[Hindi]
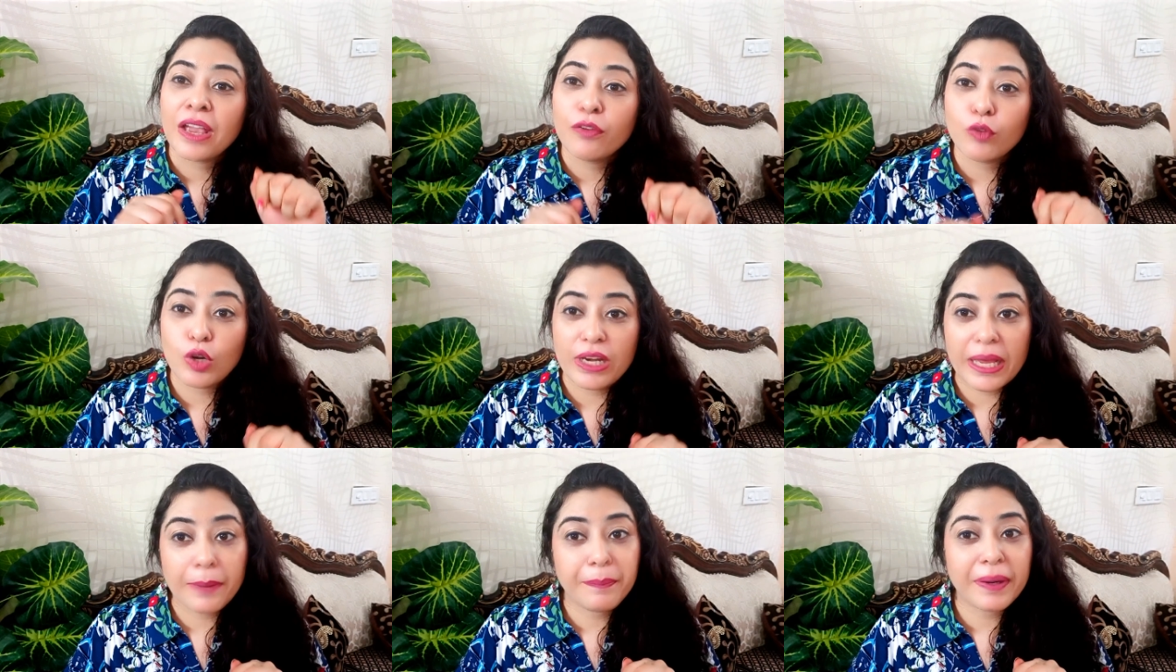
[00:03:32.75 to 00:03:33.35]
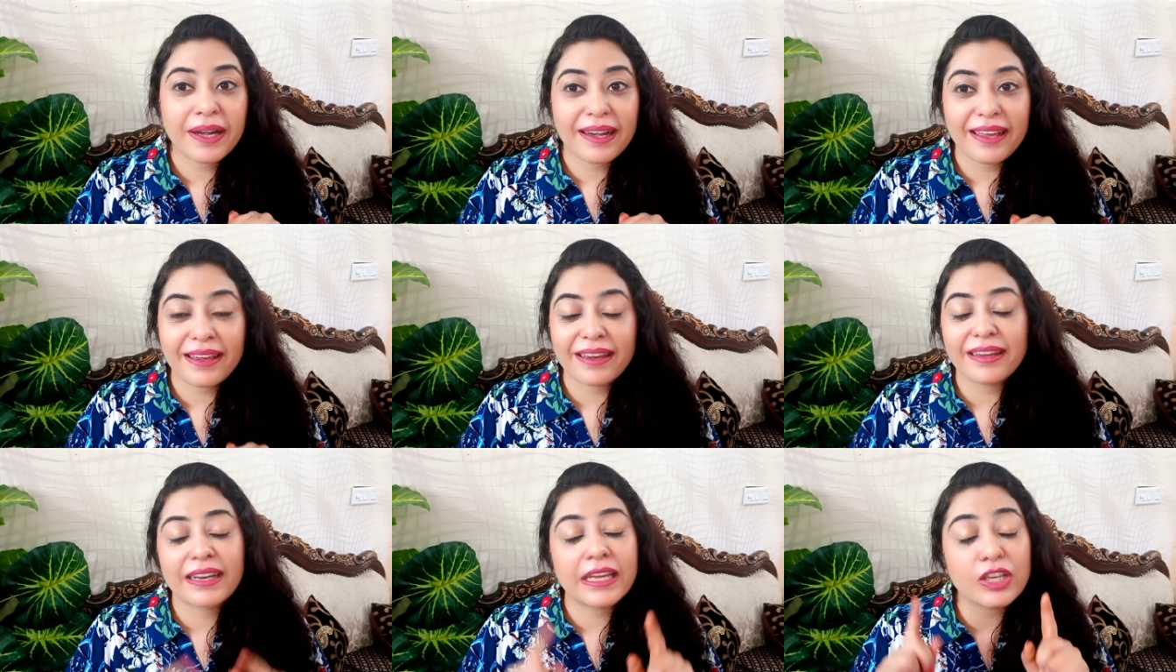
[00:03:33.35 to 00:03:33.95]
वो लिंक पर क्लिक
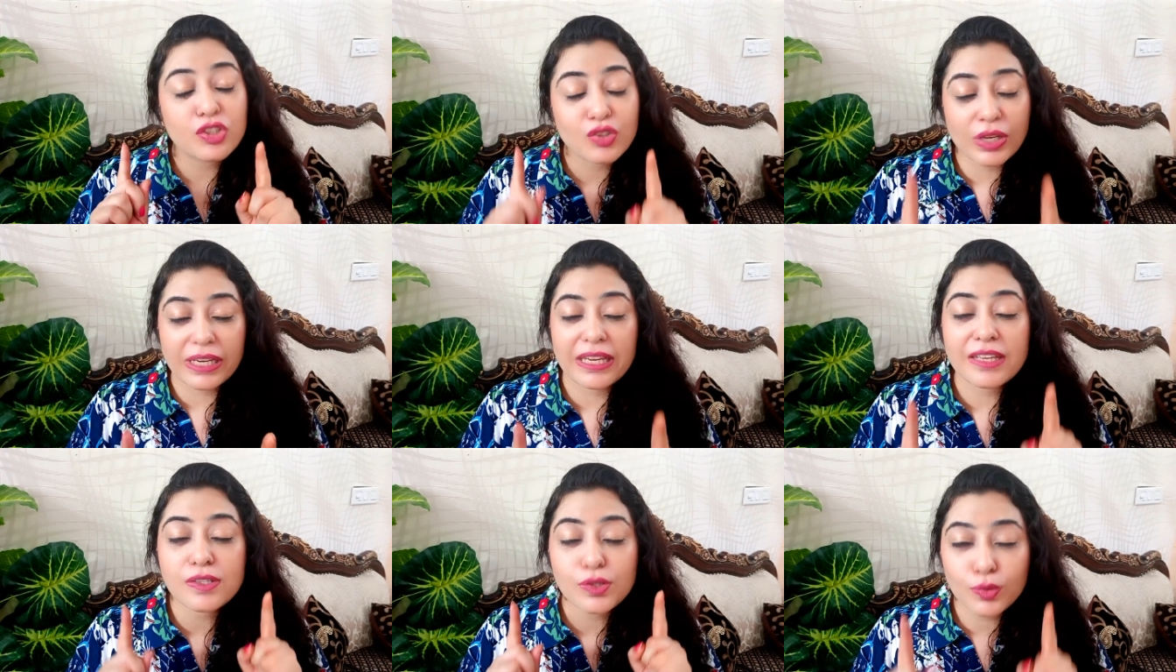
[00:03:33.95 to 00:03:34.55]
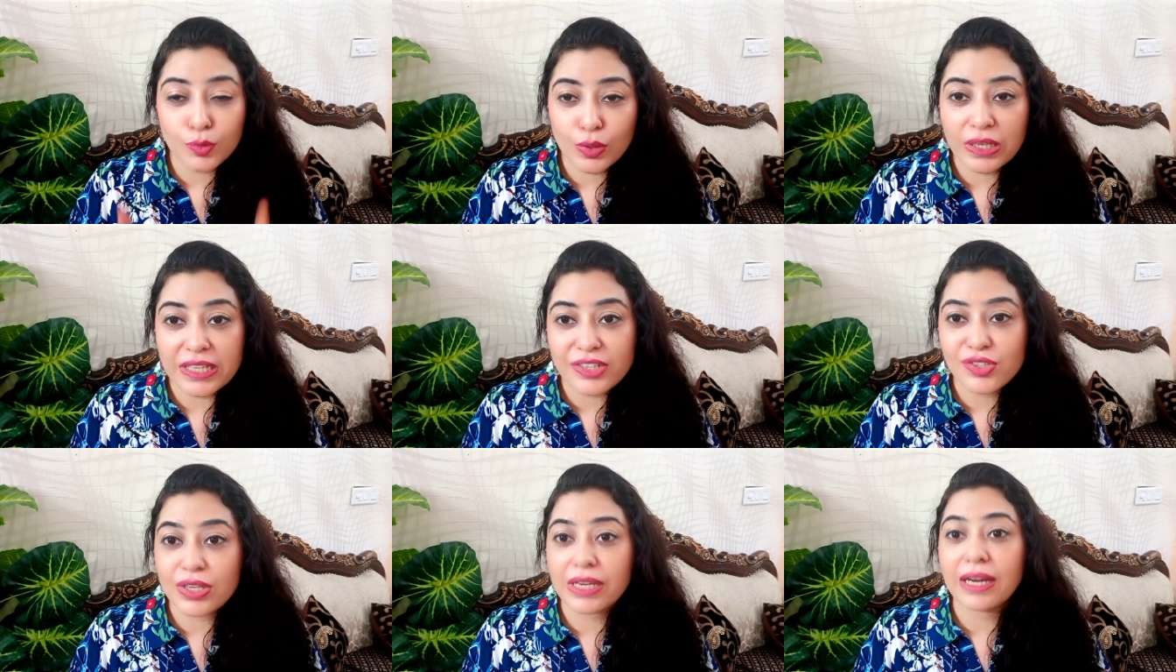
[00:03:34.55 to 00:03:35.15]
करके ट्रेनिंग ज़रूर
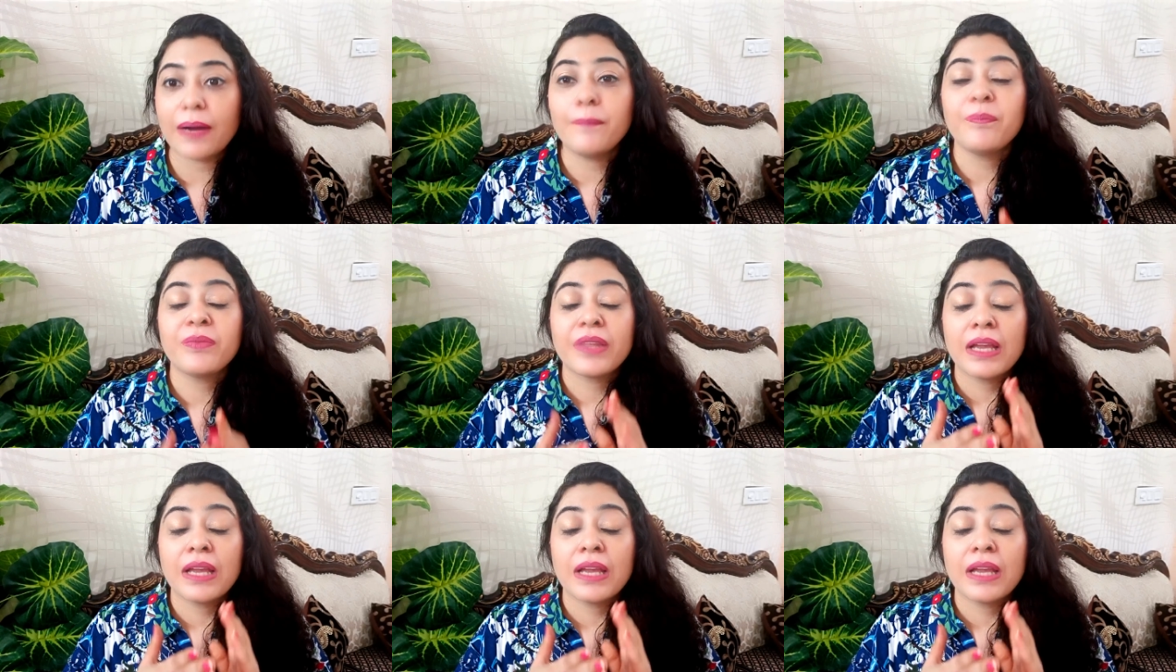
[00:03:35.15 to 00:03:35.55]
लीजिएगा